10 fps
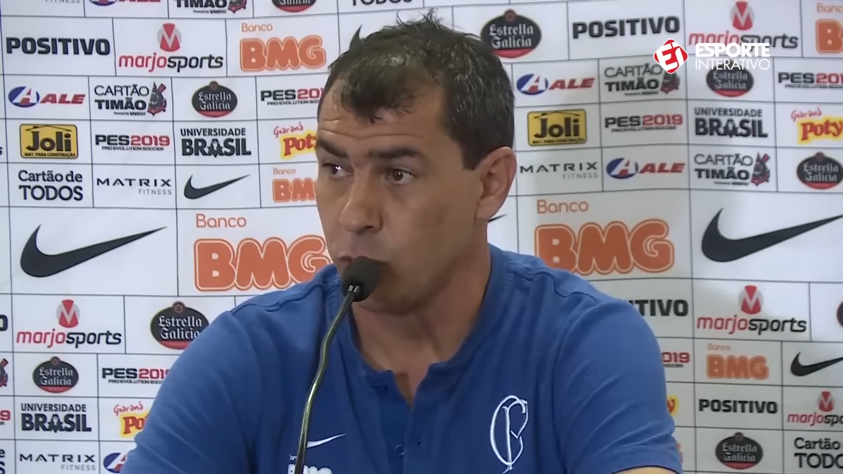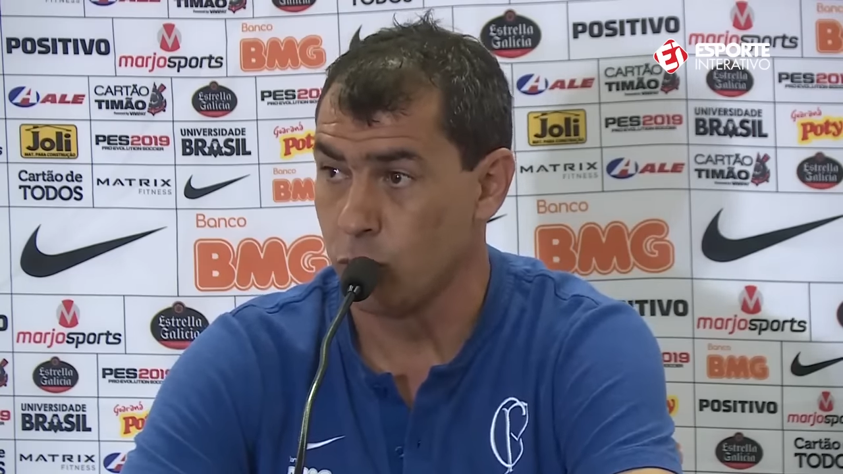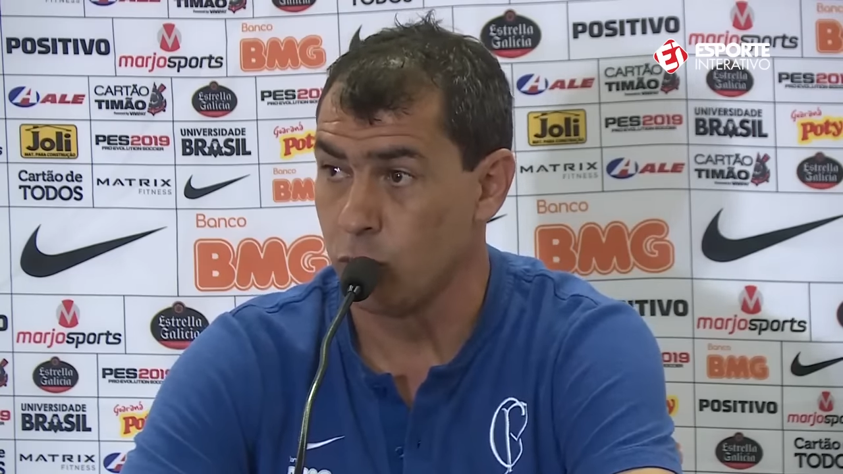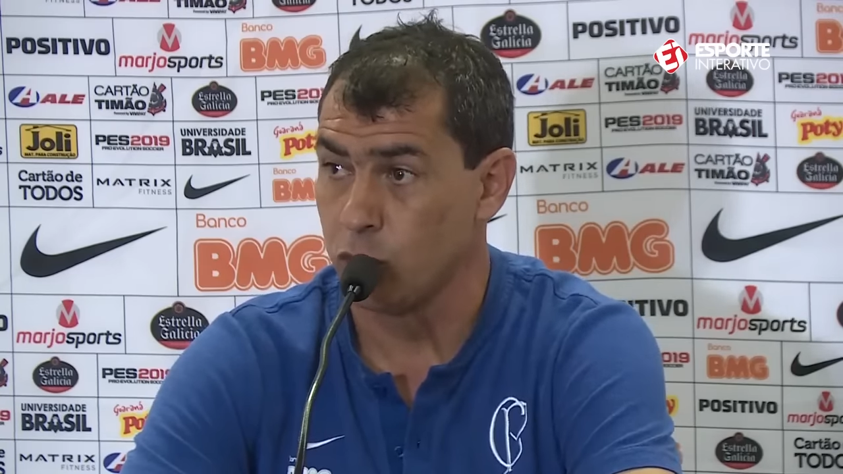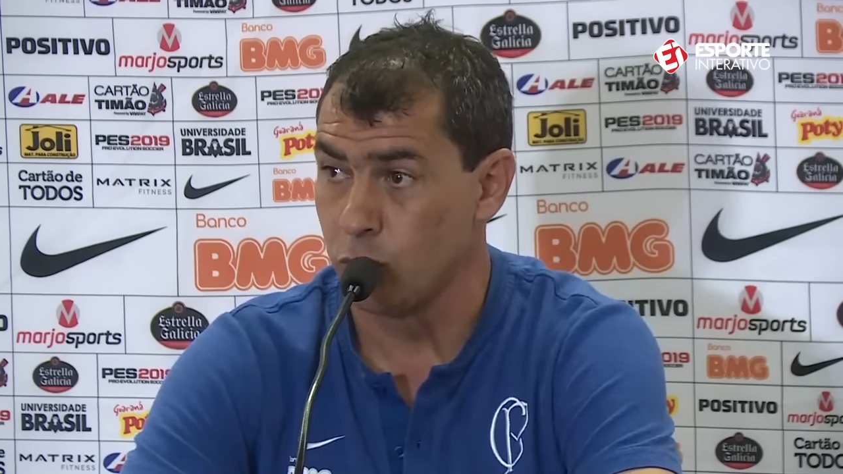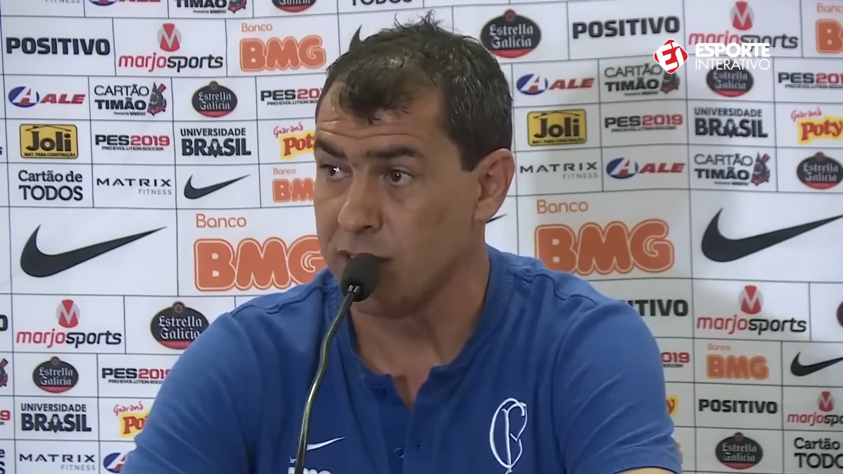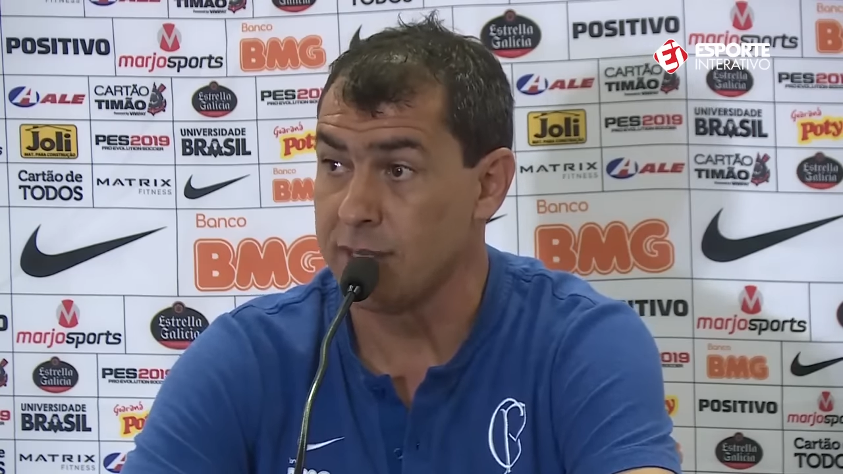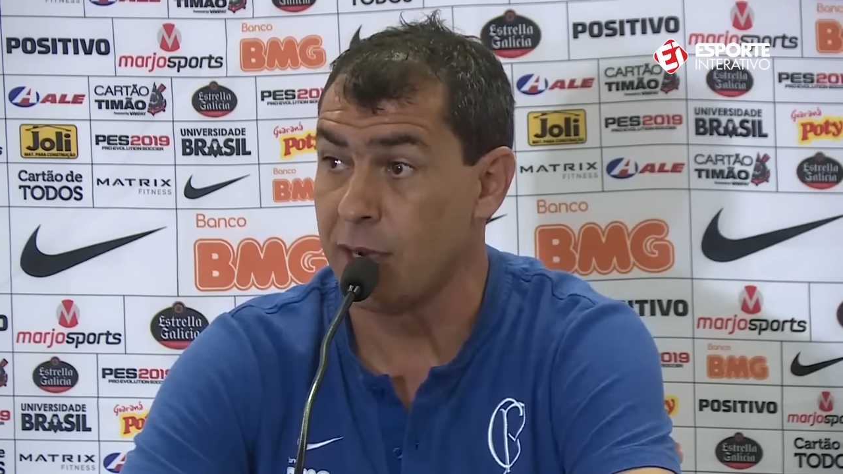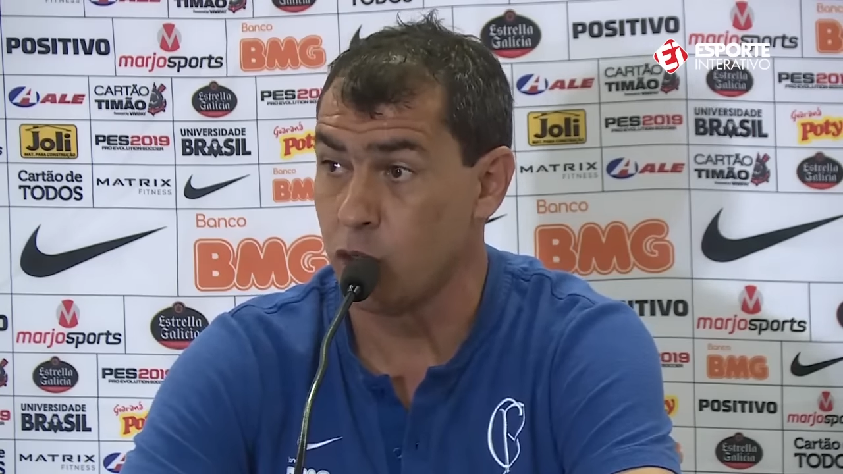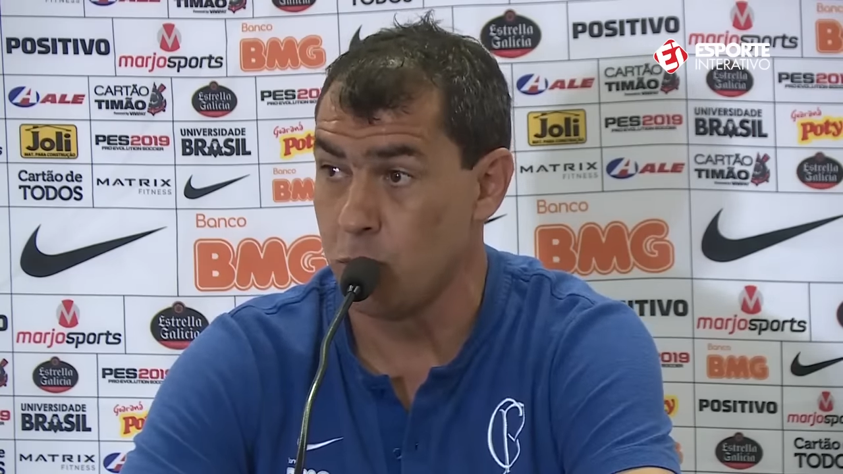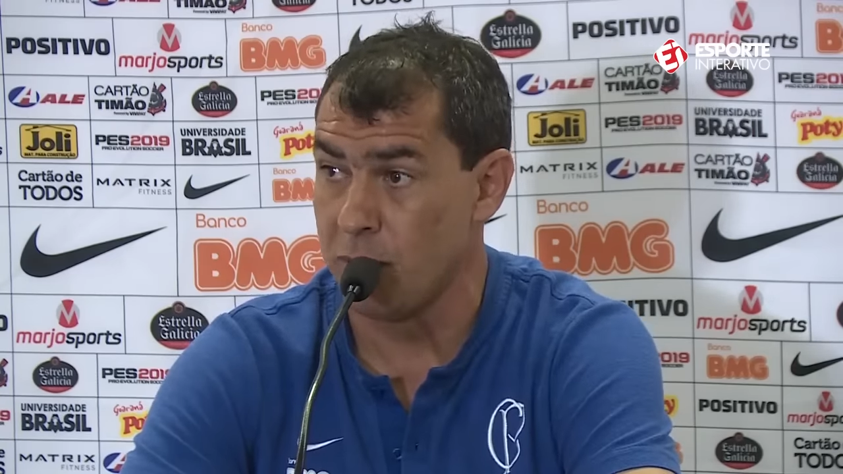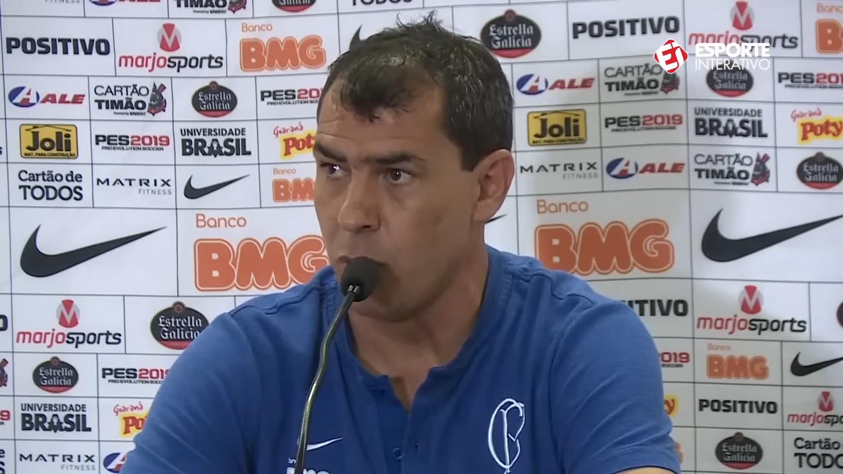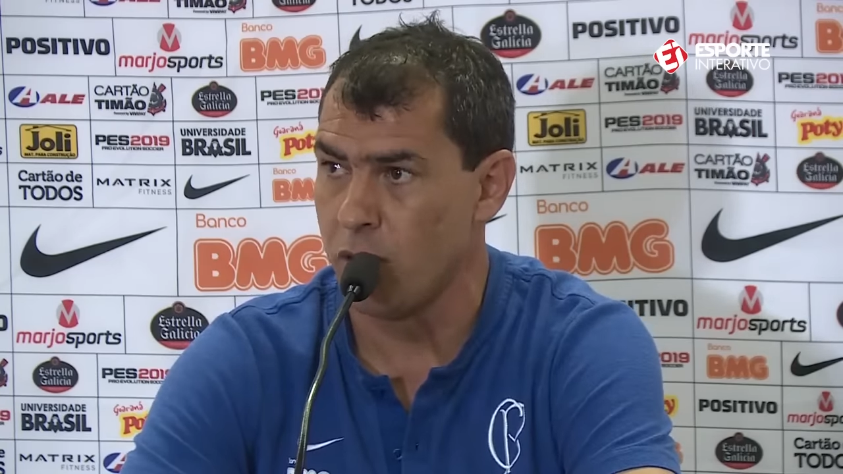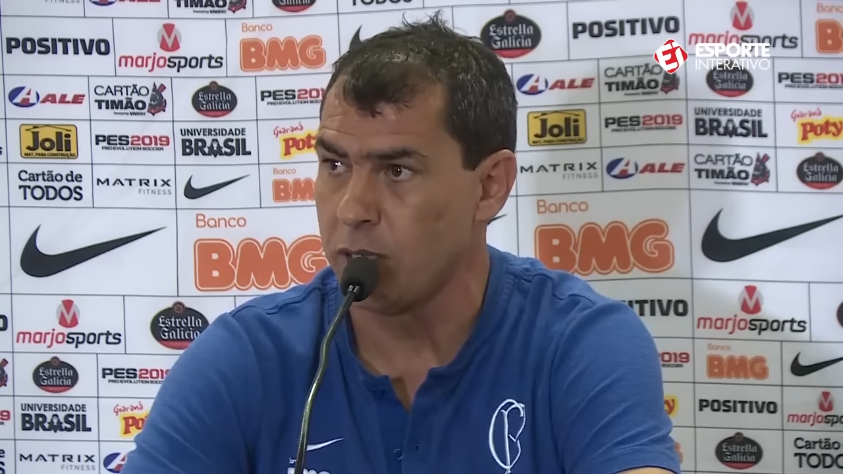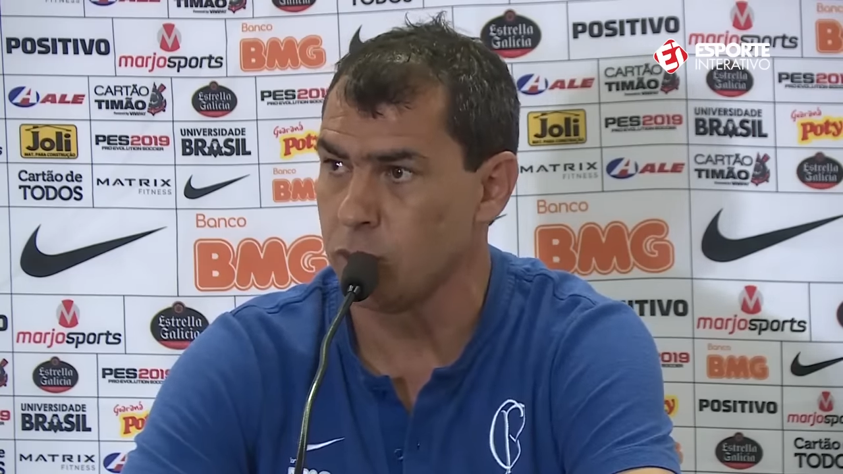jogo de 1 a 0 de uma
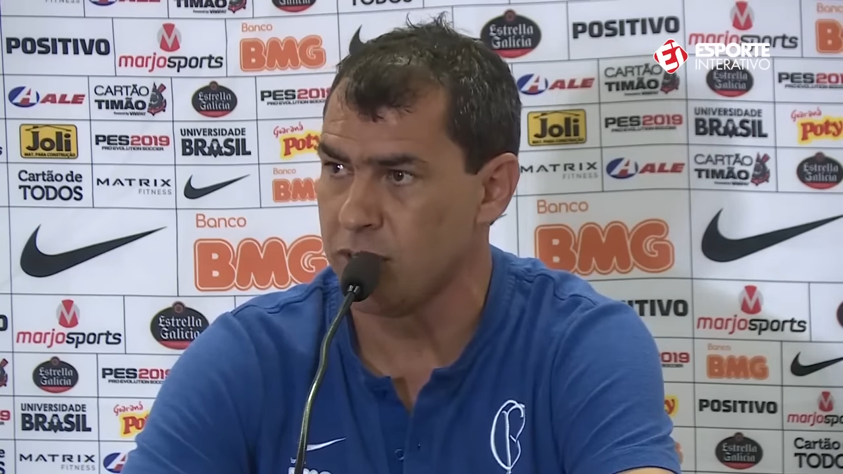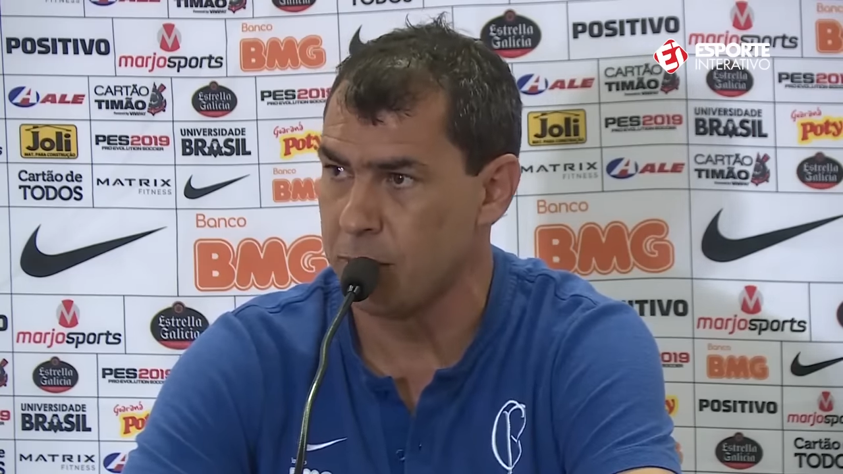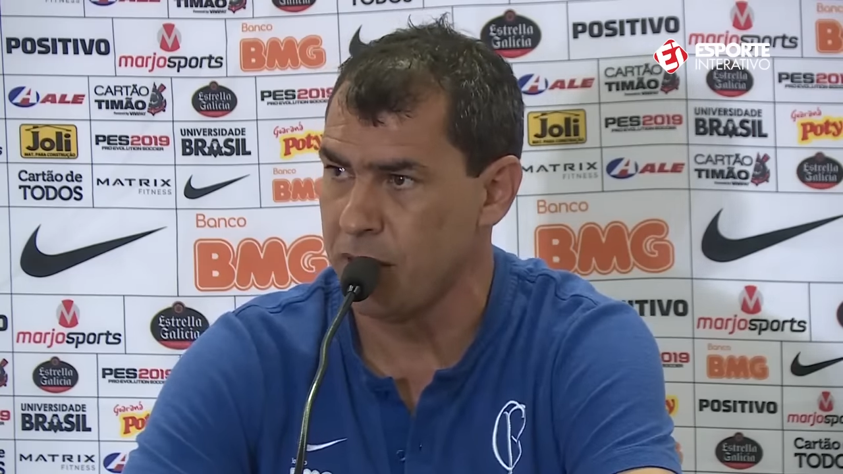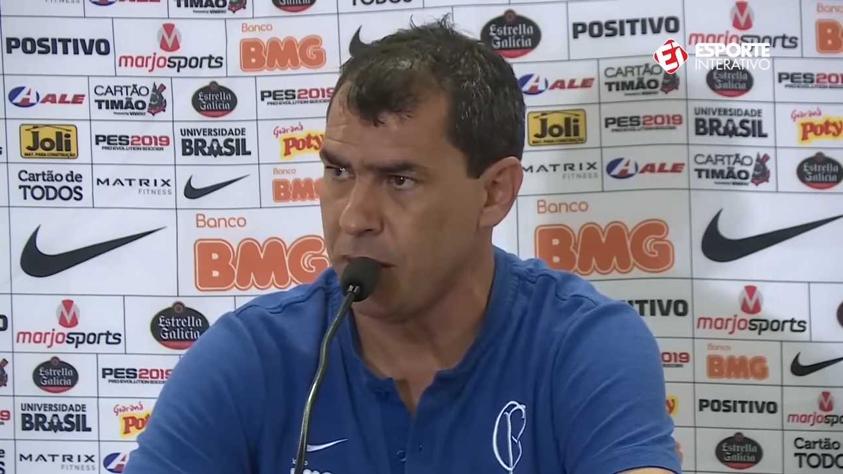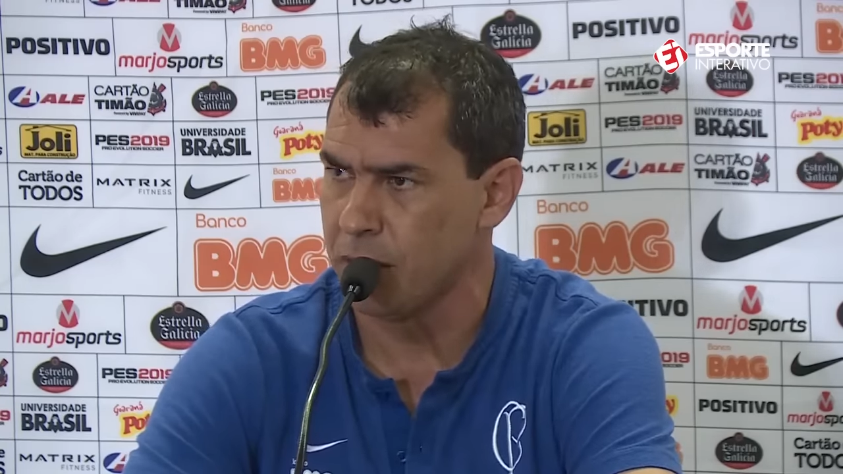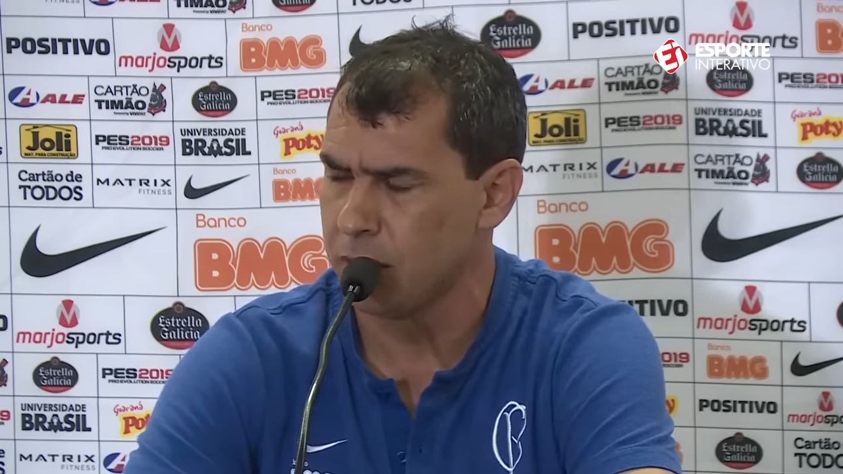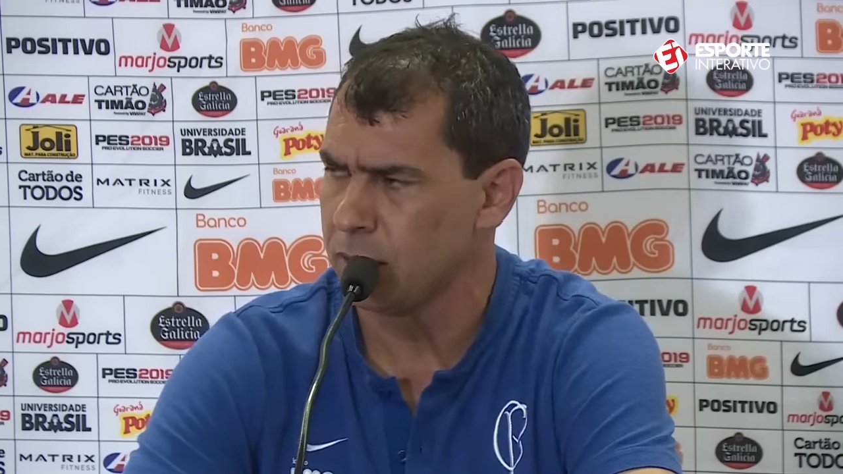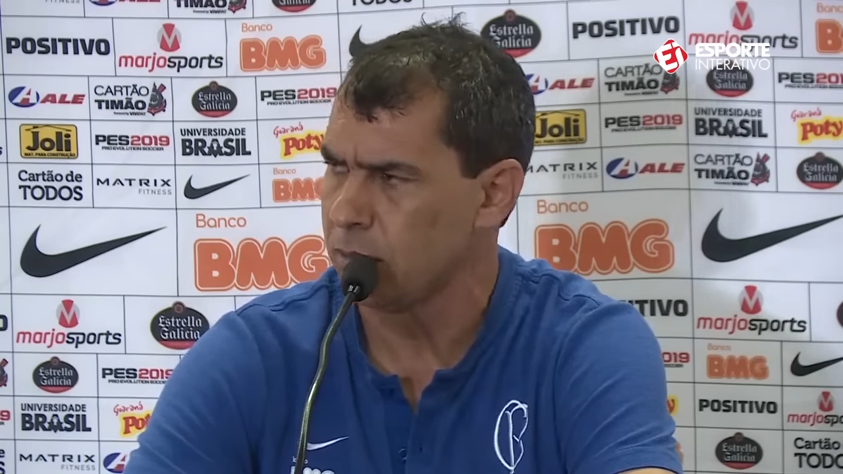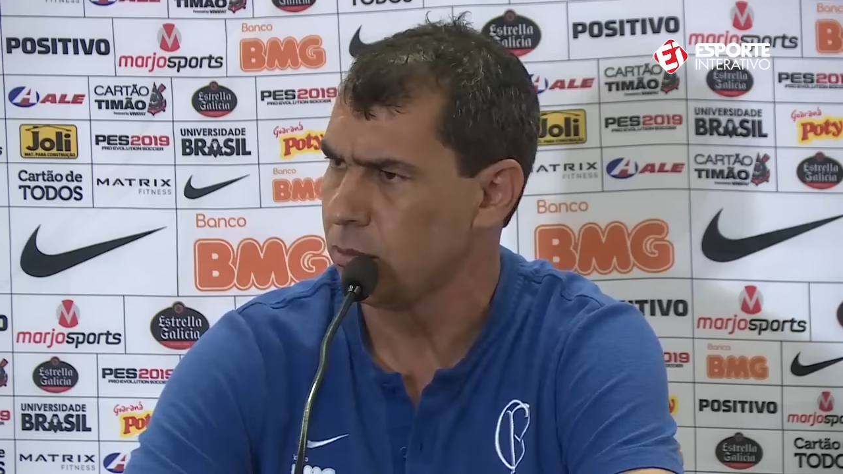bola que eu sabia.